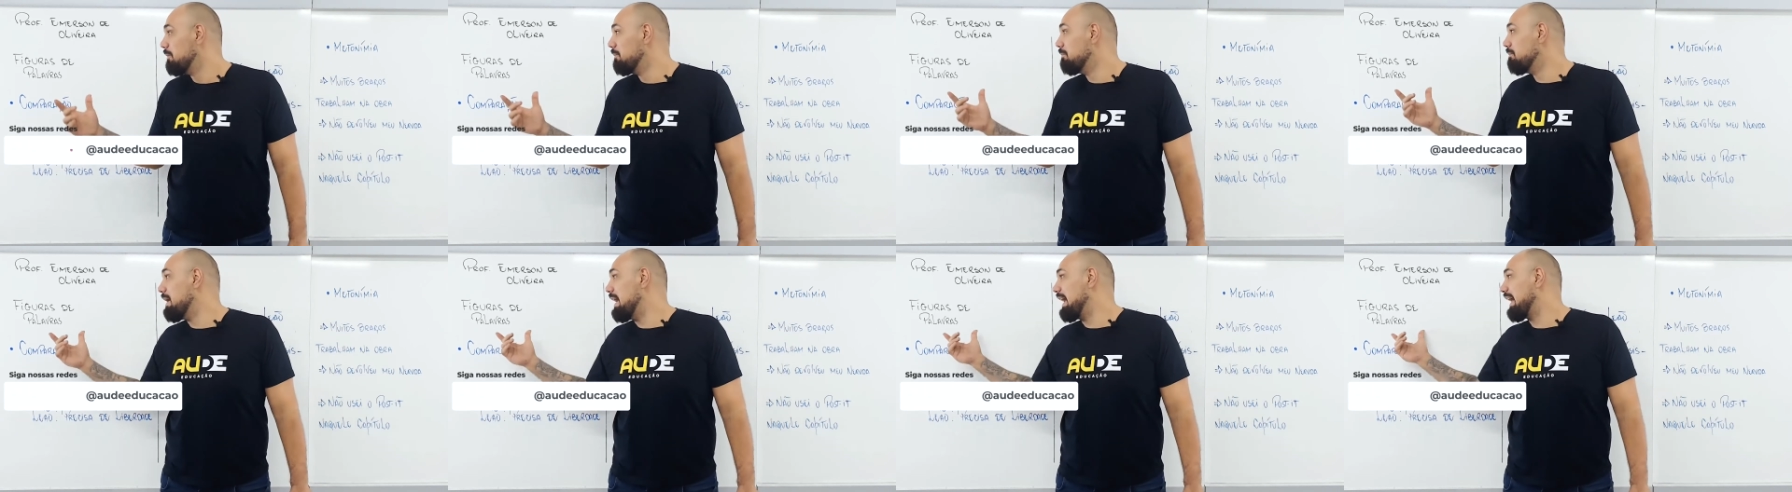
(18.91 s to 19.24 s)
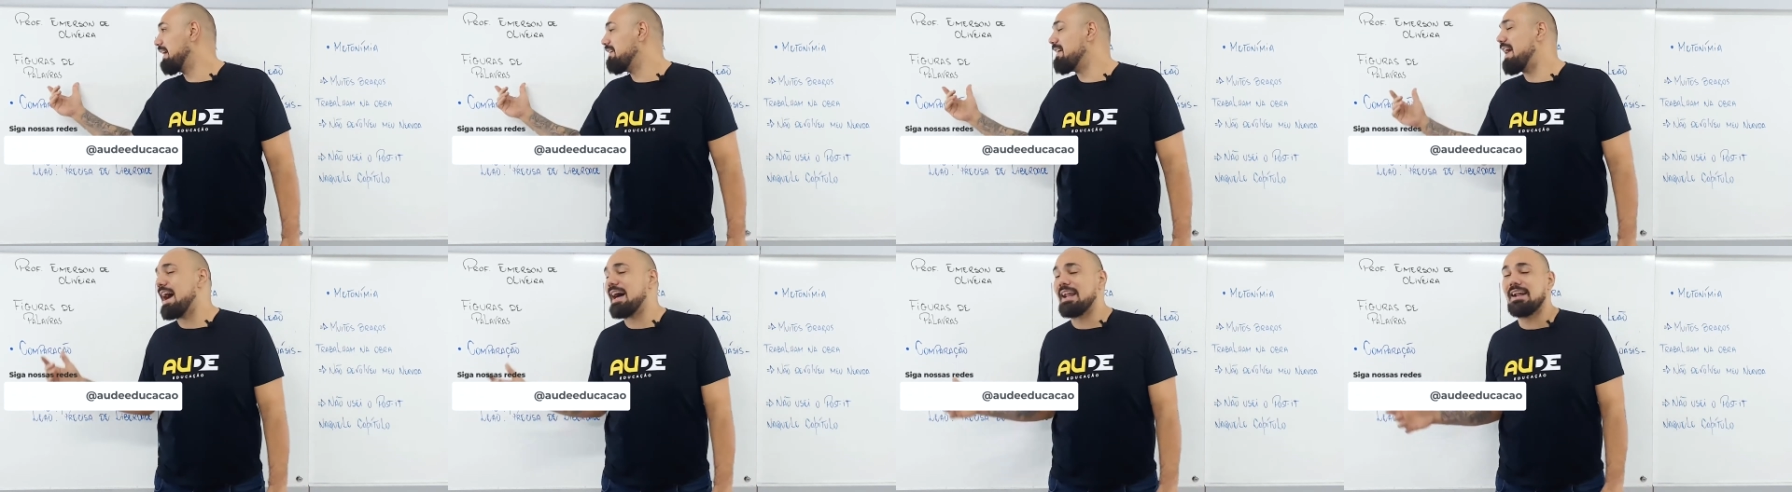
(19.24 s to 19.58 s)
Bem,
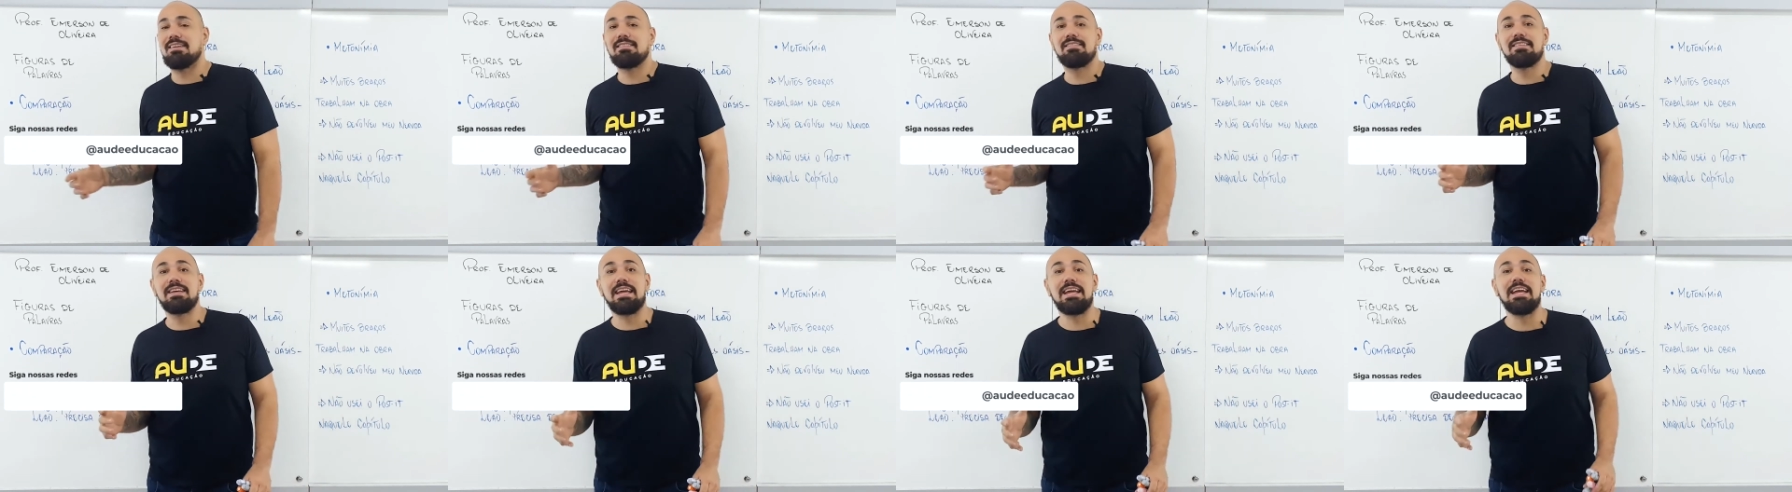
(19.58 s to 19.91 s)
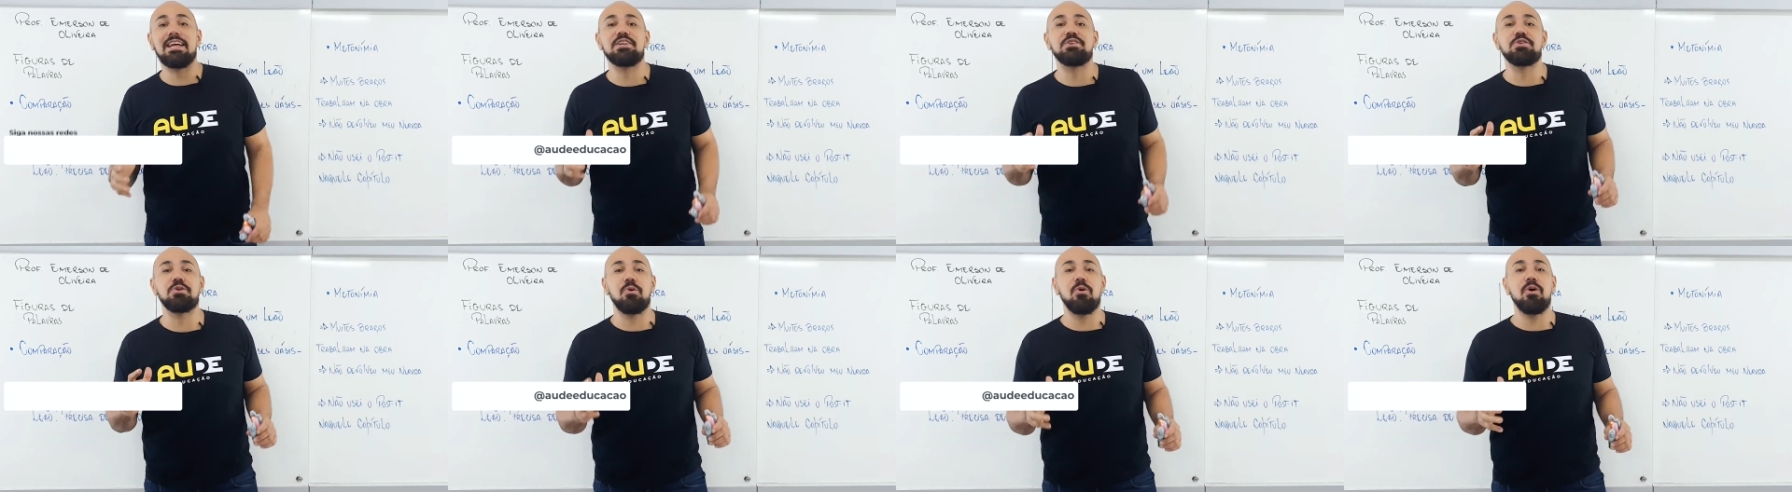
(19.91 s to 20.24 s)
galera, é
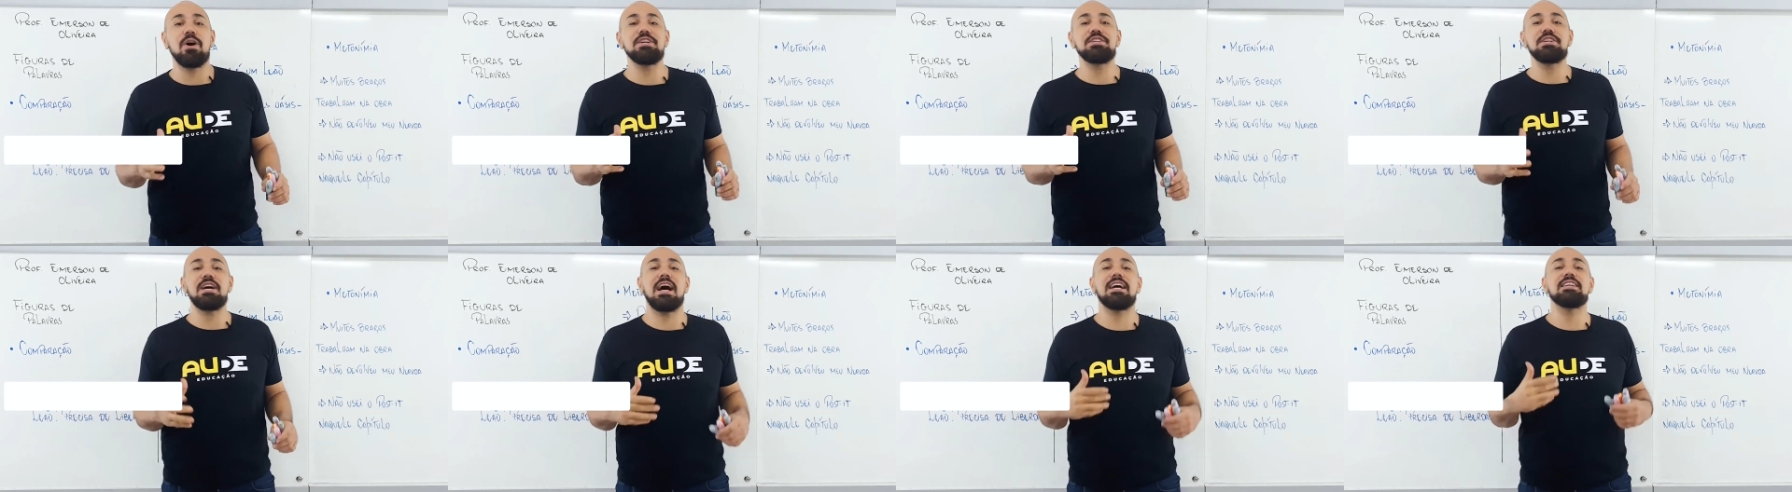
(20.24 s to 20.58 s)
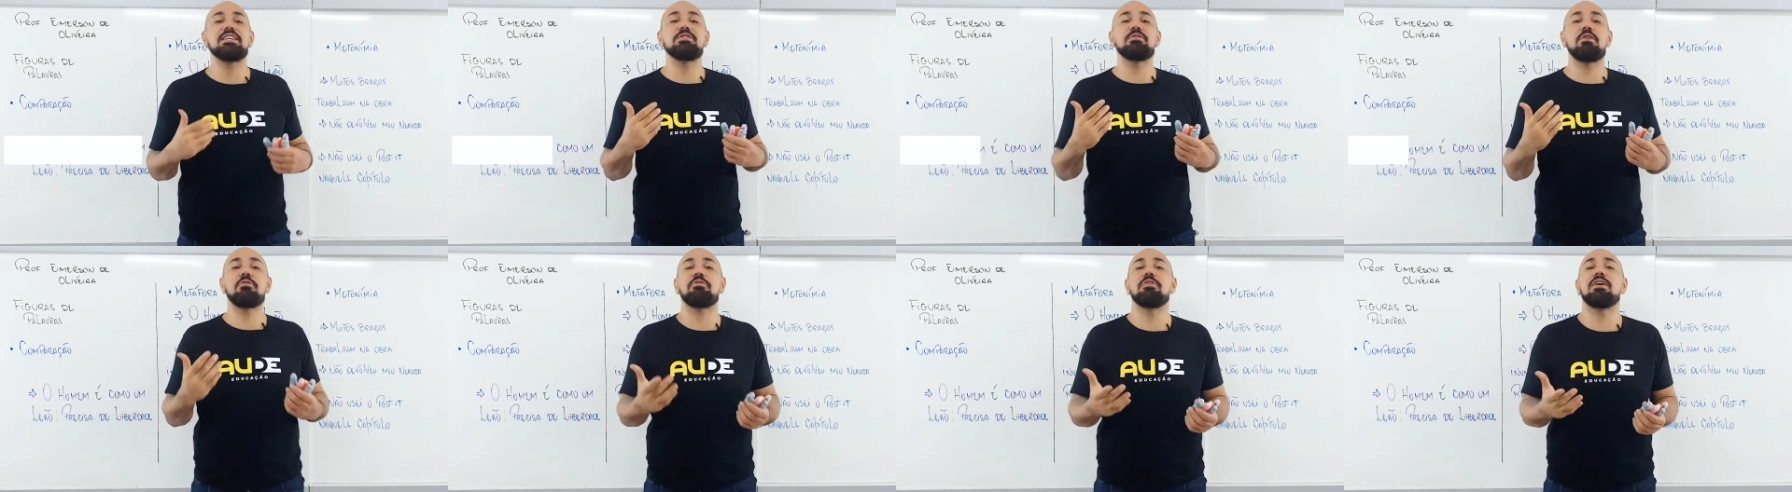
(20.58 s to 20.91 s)
seguinte, hoje a gente vai